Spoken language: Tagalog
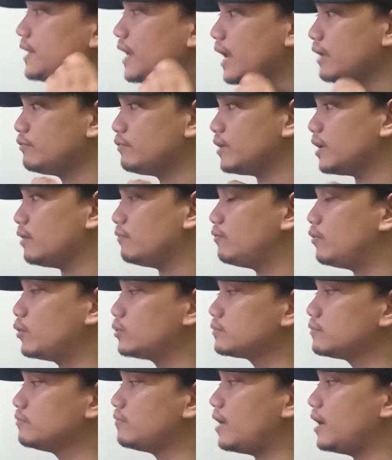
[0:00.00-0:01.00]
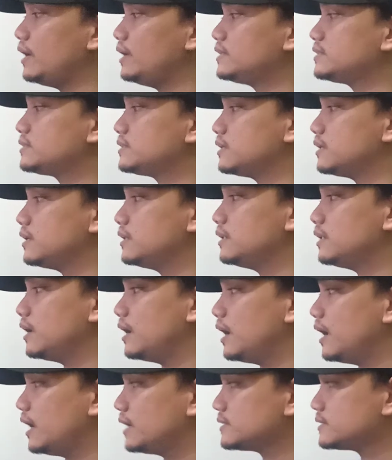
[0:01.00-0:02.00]
driving a boat varies
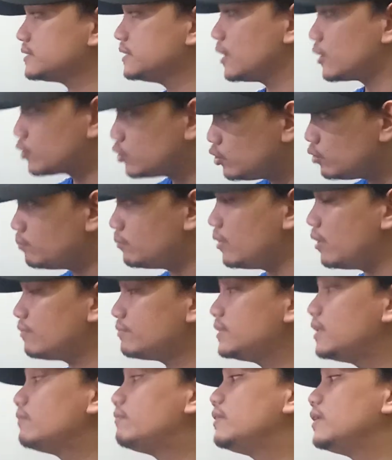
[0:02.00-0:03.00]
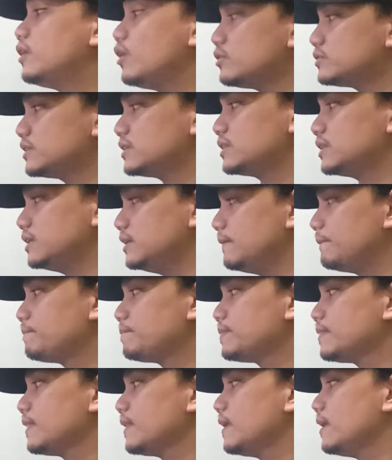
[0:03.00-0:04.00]
as the cube of the velocity,
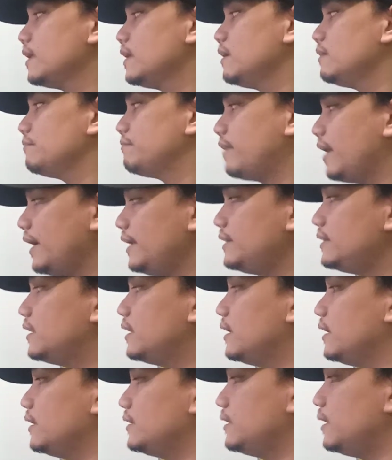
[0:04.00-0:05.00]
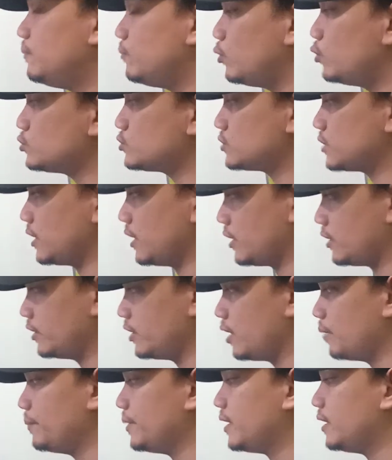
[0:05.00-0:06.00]
find the most
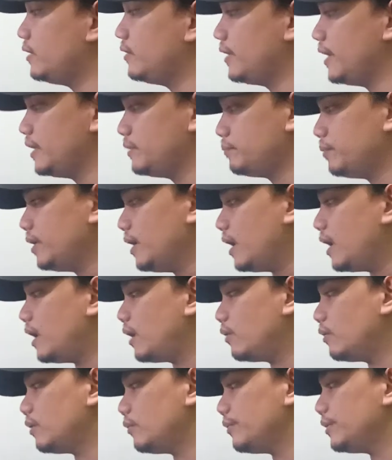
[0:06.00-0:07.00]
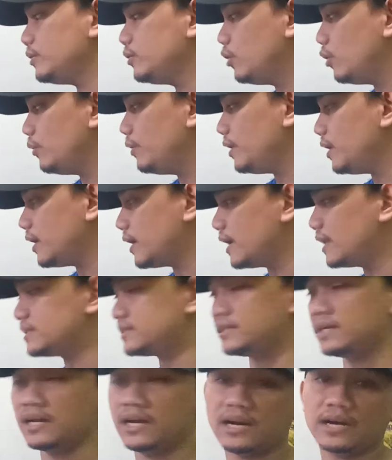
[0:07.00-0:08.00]
economical rate per hour when going against
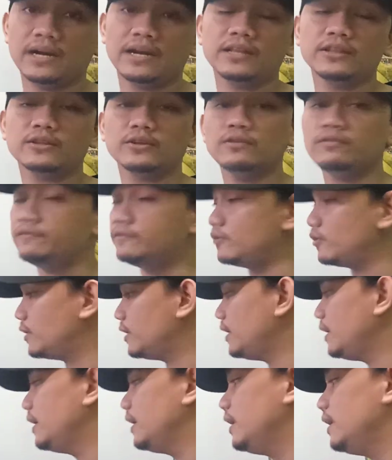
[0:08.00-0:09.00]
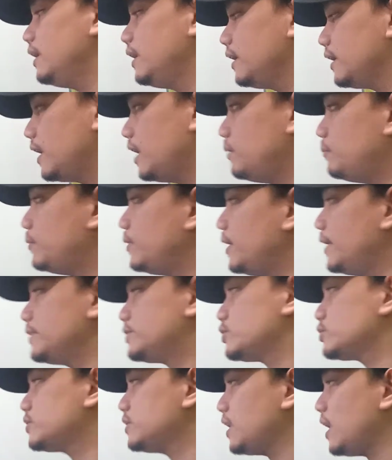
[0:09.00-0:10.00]
a current of 4
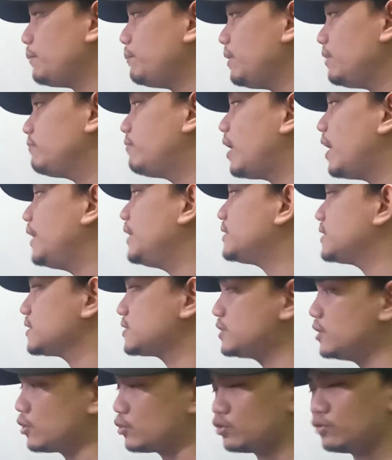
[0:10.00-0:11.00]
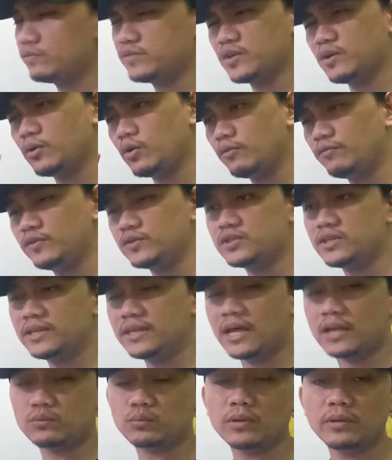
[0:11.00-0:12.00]
KPH, so sinabing varies as the cube, so obviously
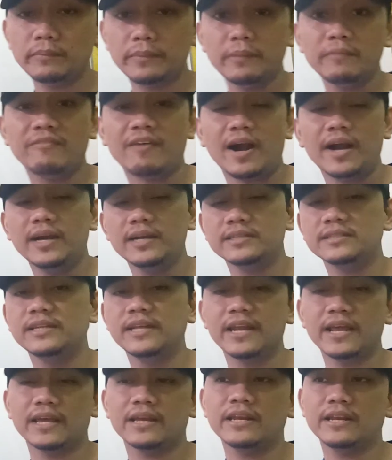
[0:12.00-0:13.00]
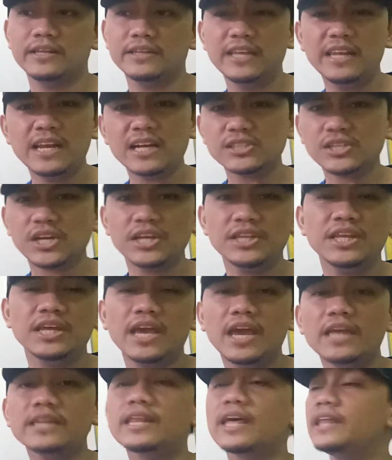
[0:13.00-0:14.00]
that will be varies directly. Hindi lang siya
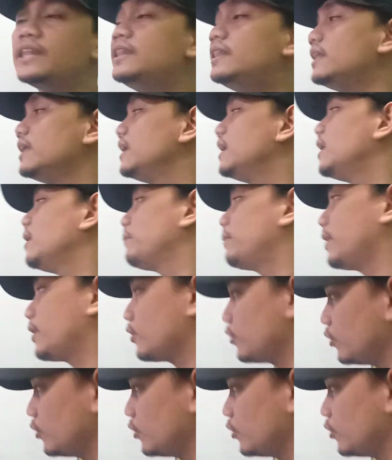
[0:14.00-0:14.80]
indicated, pero